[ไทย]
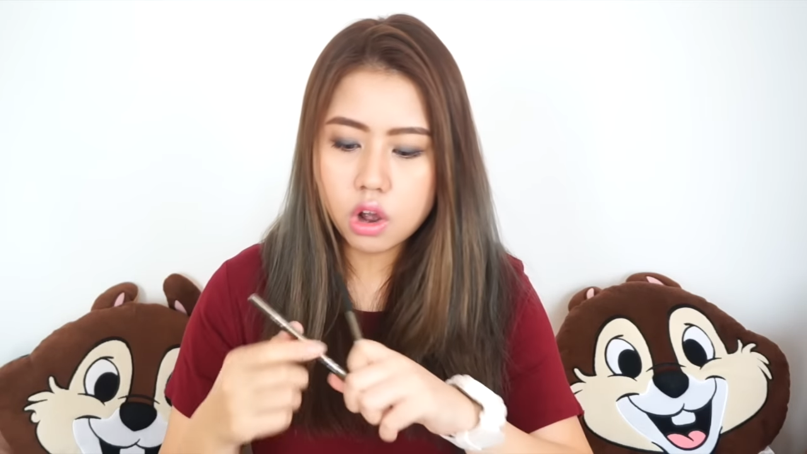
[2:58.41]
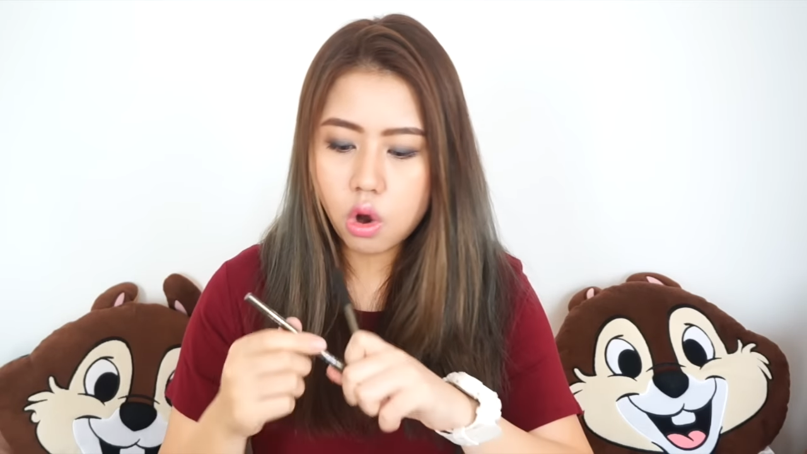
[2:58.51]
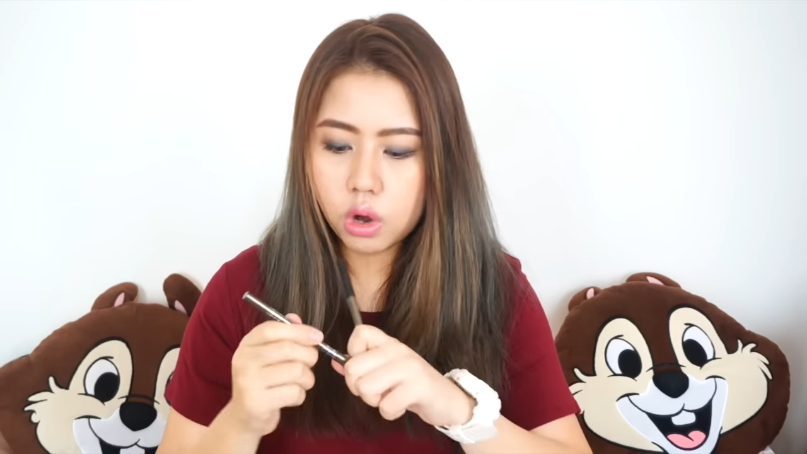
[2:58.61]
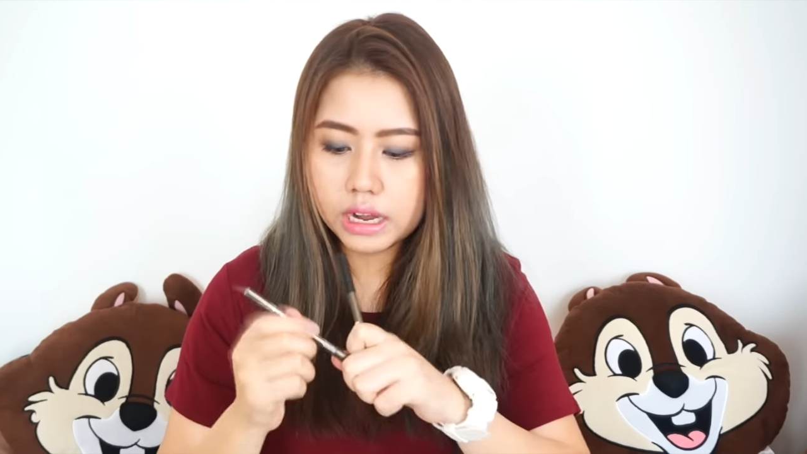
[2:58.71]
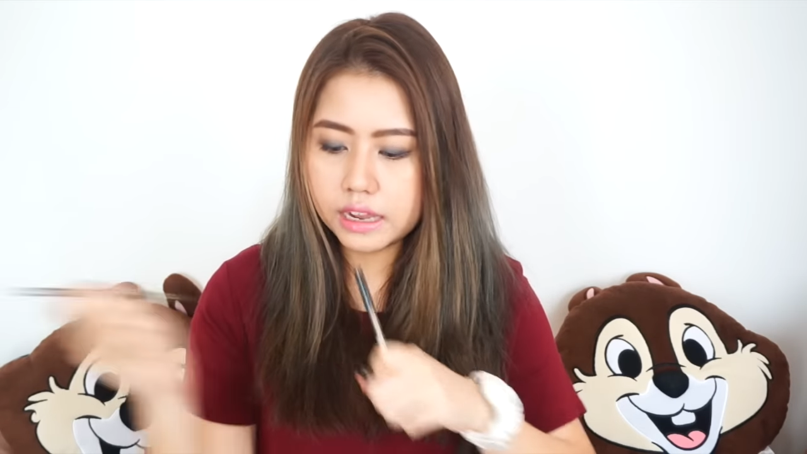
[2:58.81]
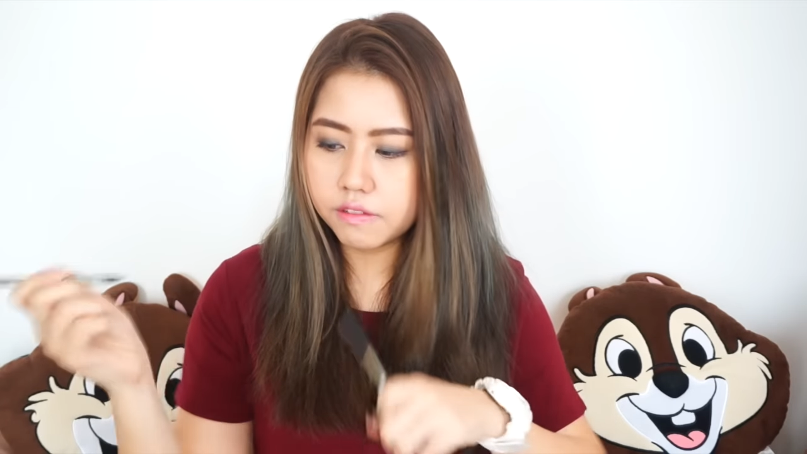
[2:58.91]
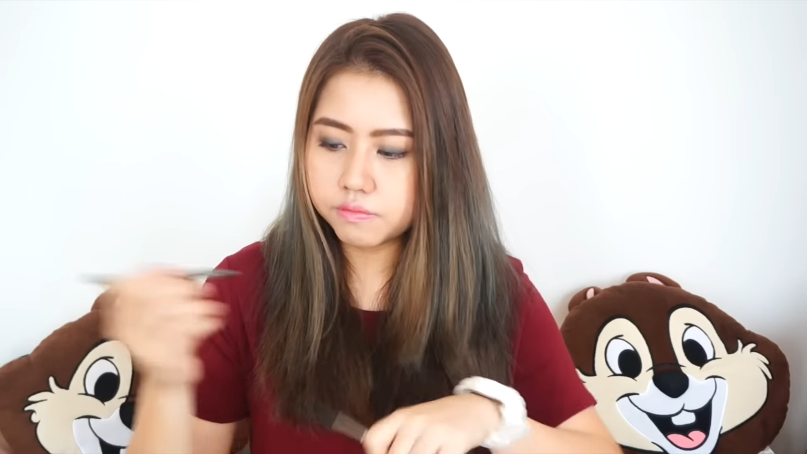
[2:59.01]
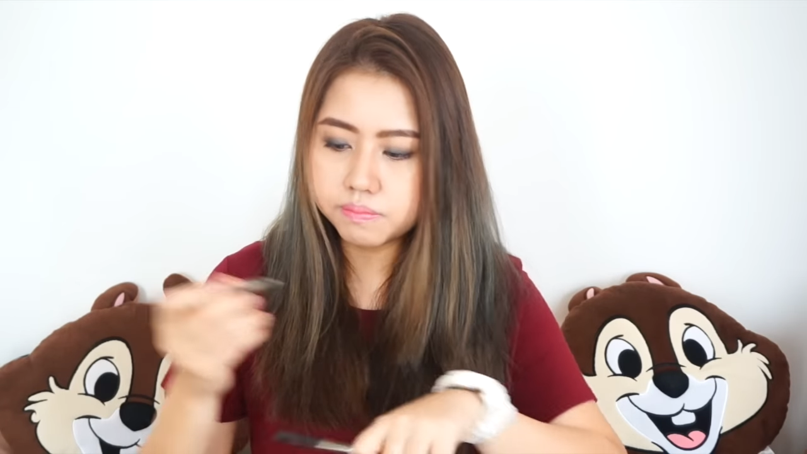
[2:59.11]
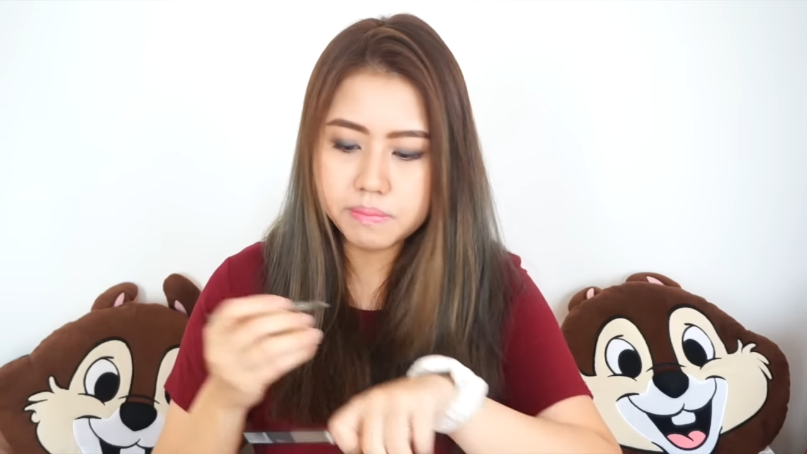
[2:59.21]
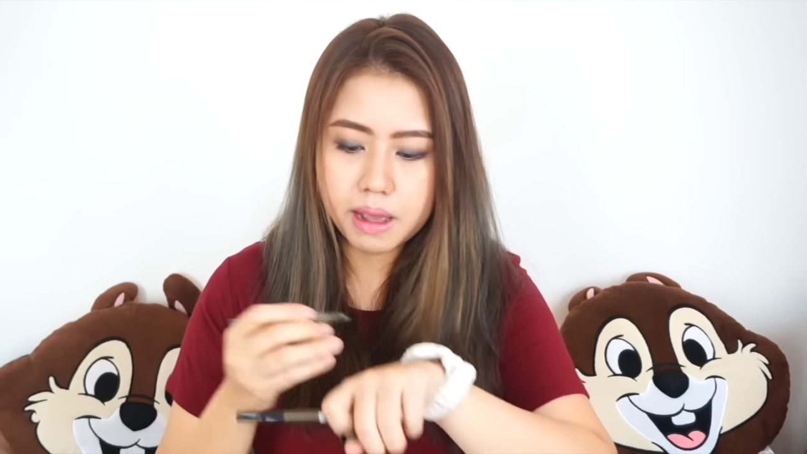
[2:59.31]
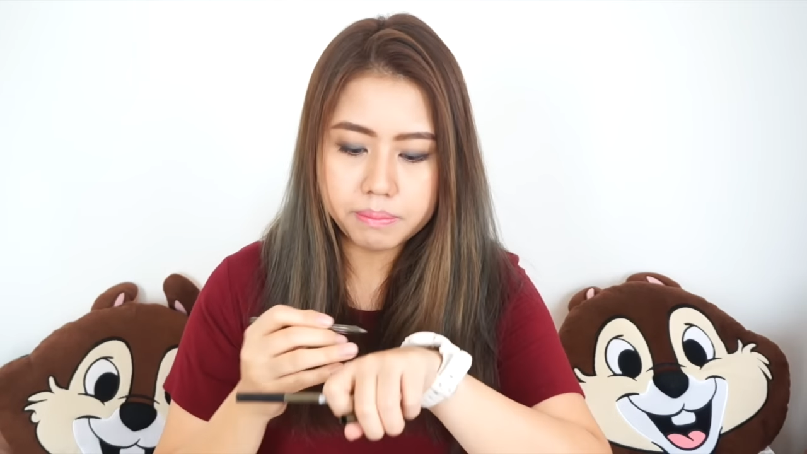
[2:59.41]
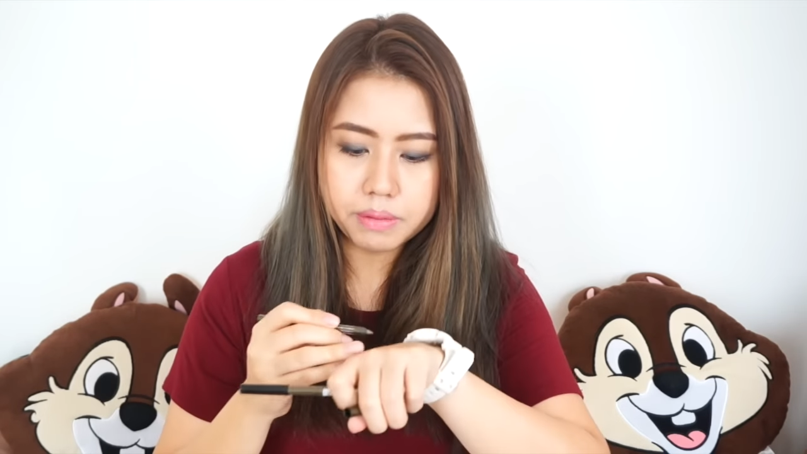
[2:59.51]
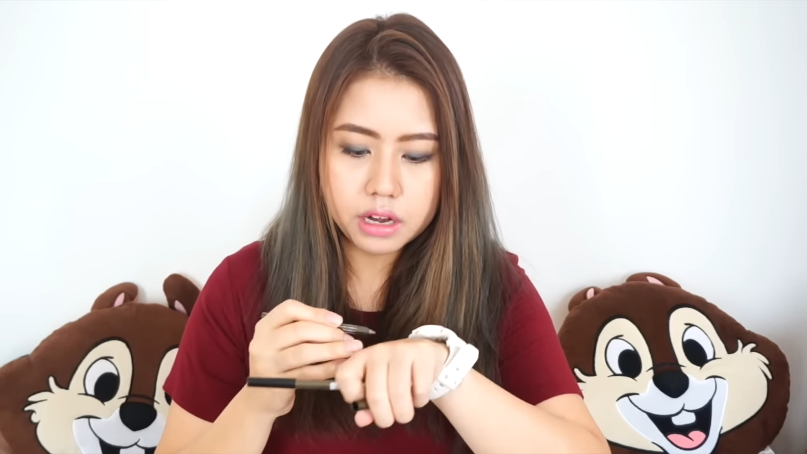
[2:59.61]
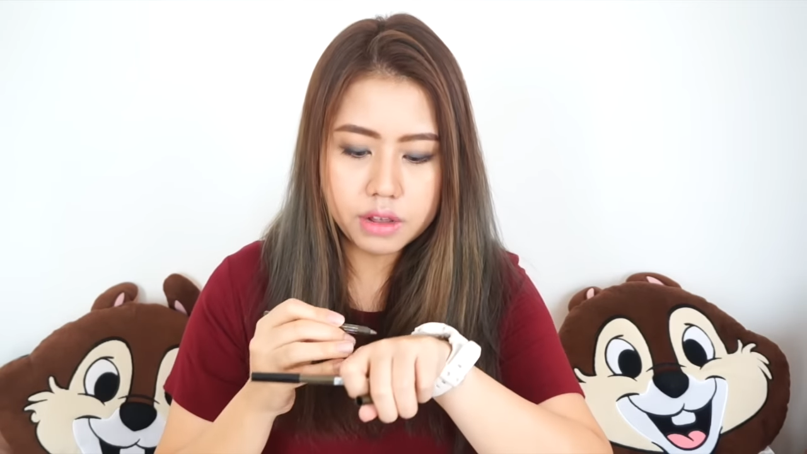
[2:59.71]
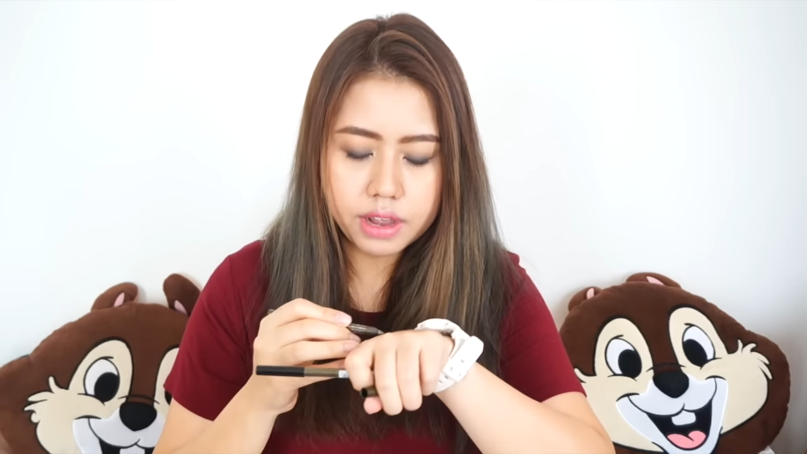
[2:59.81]
โอลิฟแบบ
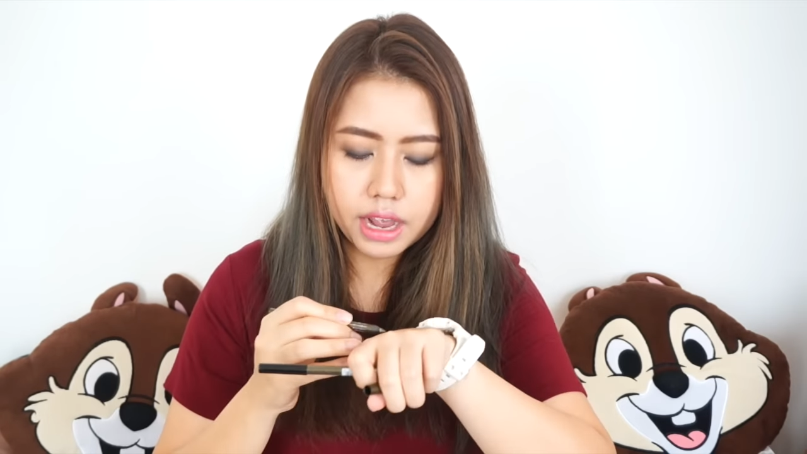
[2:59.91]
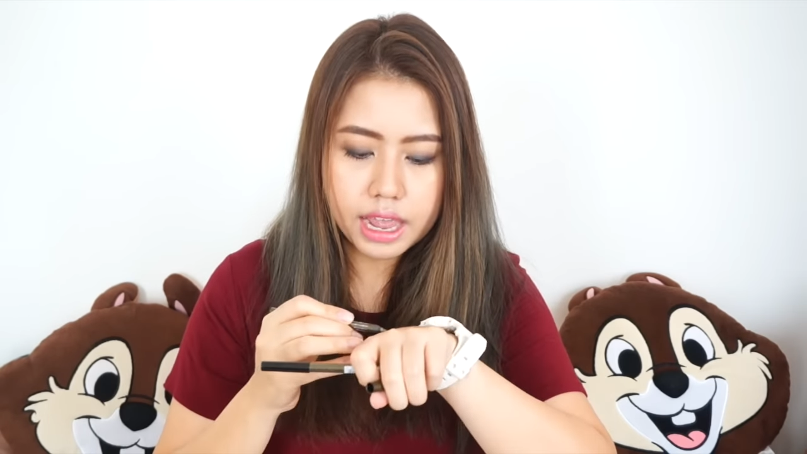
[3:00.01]
เขาเรียกว่ายังไง